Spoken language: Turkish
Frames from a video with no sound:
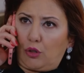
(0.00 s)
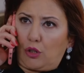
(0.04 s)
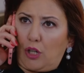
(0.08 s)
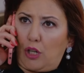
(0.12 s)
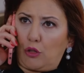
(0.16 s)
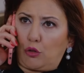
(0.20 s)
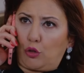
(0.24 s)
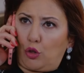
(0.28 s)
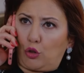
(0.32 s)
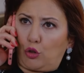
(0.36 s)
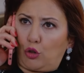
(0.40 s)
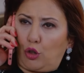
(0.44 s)

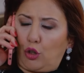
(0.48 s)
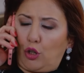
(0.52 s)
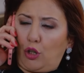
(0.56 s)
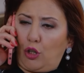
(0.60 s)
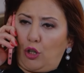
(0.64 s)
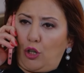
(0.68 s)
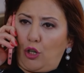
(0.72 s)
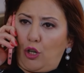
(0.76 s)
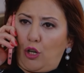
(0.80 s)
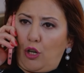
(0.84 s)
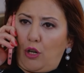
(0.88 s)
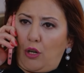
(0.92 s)
Sen sus.
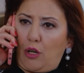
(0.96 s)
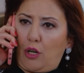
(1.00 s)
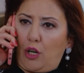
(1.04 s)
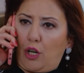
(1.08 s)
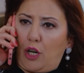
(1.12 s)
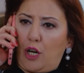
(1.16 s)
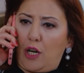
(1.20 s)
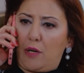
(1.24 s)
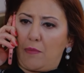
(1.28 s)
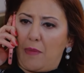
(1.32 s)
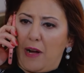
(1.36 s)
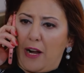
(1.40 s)

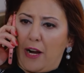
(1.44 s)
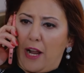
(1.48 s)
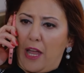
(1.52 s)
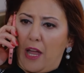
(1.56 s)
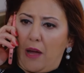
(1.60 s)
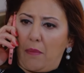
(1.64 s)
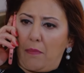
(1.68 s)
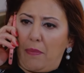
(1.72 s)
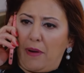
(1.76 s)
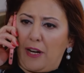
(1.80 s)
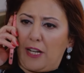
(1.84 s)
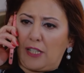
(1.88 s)
Girme
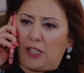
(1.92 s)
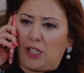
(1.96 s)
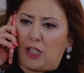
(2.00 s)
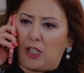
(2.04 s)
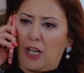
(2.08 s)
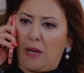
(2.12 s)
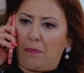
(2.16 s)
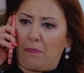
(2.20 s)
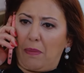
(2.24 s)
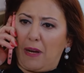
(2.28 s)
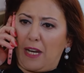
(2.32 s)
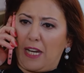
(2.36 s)
araya.
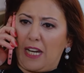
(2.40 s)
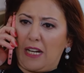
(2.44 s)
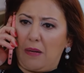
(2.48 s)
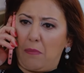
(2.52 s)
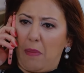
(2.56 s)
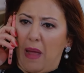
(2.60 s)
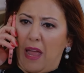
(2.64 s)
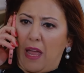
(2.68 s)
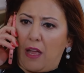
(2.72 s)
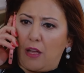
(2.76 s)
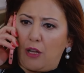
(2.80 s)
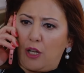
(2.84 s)
Parazit yapma
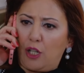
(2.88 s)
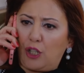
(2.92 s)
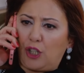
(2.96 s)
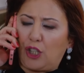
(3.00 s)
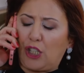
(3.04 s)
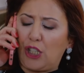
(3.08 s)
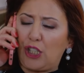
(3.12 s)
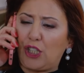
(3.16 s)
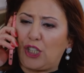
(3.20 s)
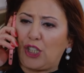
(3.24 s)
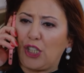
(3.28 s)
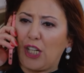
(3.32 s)
girme.
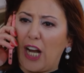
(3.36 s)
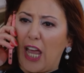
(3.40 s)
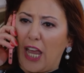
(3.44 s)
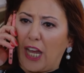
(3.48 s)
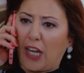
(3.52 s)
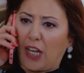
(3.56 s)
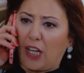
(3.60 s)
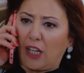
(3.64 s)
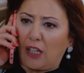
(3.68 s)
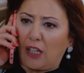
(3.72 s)
Sinsirek.